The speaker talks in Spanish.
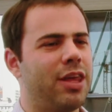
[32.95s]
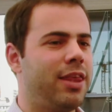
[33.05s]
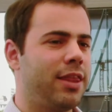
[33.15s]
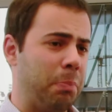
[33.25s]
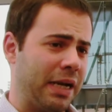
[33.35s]
y
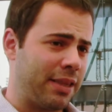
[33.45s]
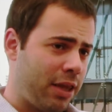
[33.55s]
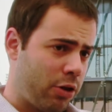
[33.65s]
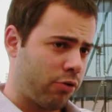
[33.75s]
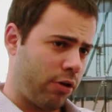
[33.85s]
de
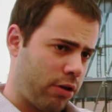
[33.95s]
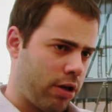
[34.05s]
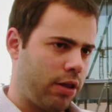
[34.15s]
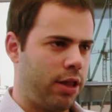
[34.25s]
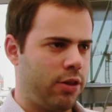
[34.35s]
partidos
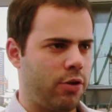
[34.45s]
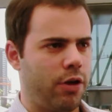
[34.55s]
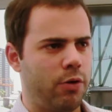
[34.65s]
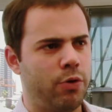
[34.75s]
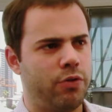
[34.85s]
dentro de
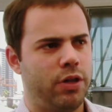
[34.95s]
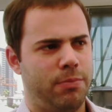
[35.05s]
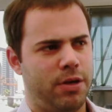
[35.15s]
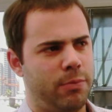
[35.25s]
algunos sistemas de